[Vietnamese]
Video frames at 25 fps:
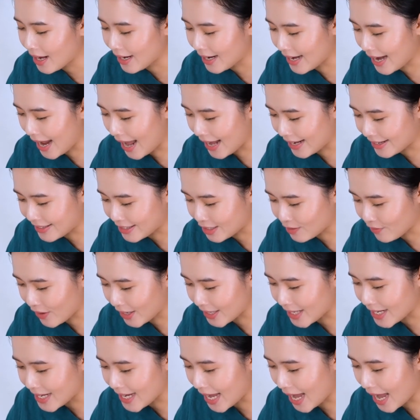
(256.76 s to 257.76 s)
Này
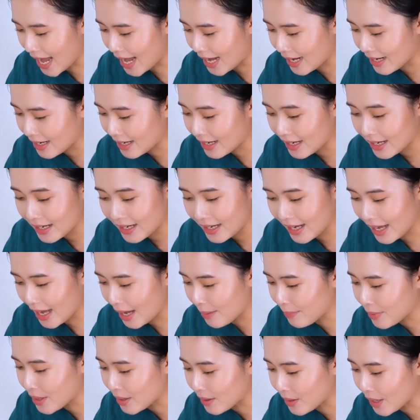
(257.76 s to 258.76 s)
Svatika,
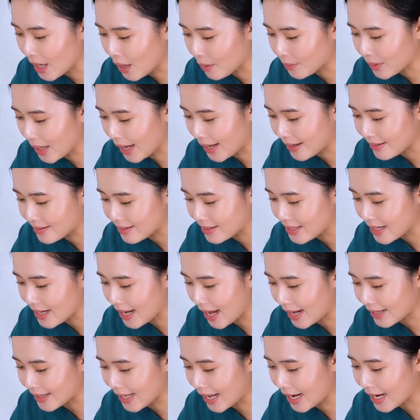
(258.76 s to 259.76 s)
em đừng kêu thầy
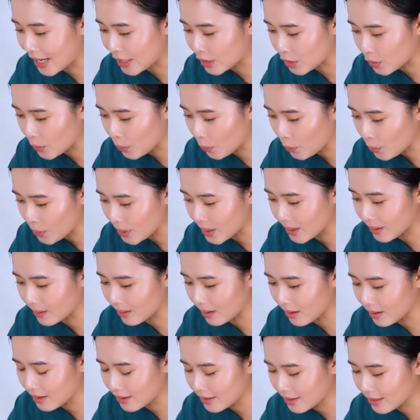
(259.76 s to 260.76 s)
Siddhartha là chú
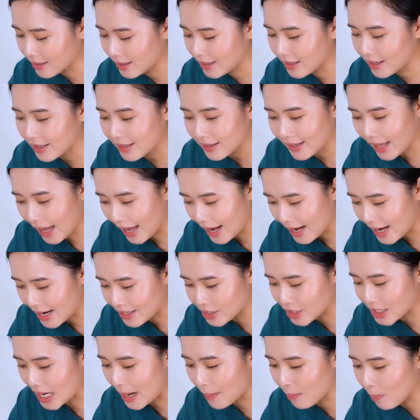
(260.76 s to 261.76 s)
nữa. Thầy
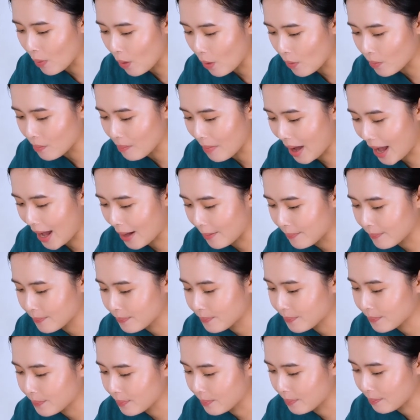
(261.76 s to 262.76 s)
là sa môn mà,
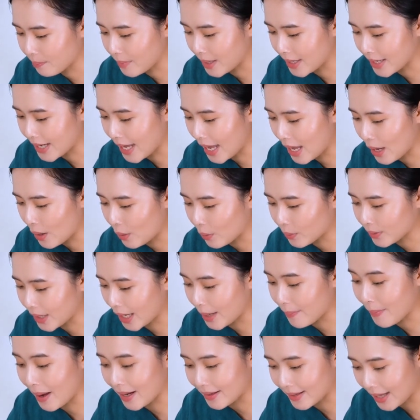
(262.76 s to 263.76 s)
mình kêu
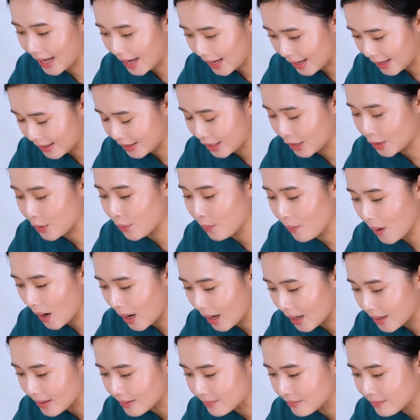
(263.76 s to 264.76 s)
thầy bằng thầy thì đúng
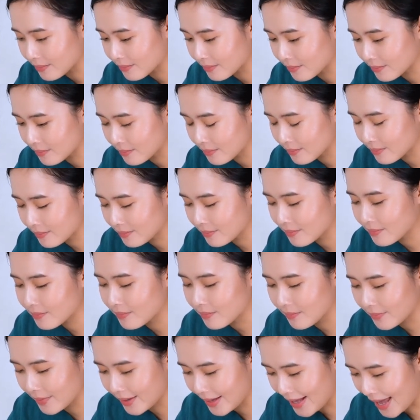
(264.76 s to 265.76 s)
hơn.
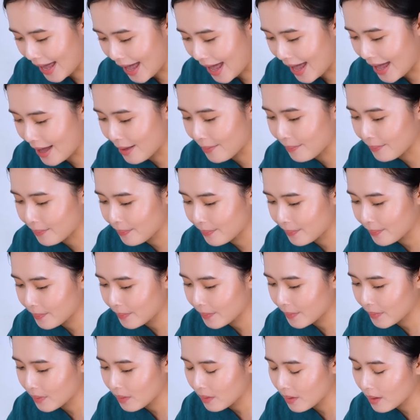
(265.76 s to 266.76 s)
Dạ.
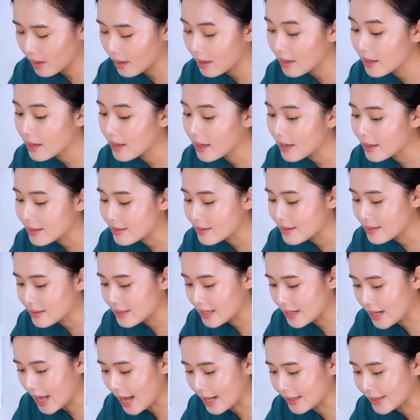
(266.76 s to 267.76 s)

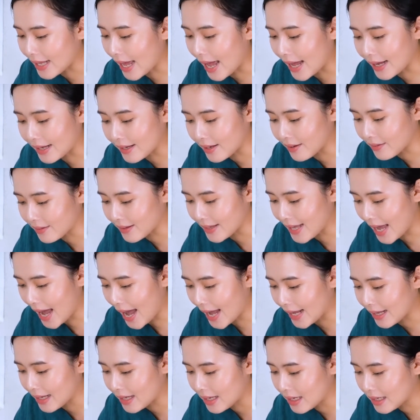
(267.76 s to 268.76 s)
Siddhartha ngừng
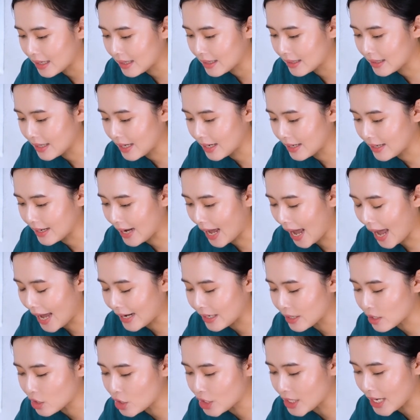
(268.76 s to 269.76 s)
nhai, nhìn
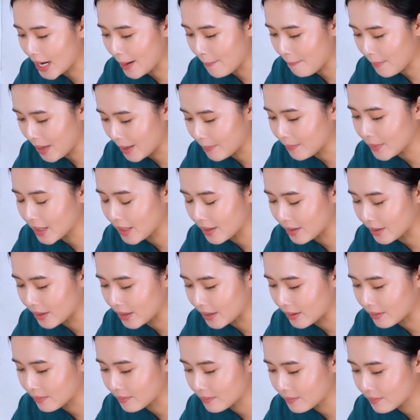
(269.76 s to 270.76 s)
hai đứa trẻ mỉm
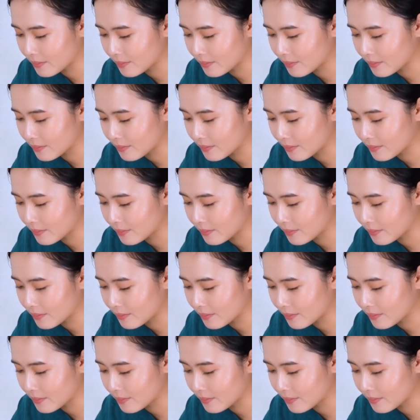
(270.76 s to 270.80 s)
cười.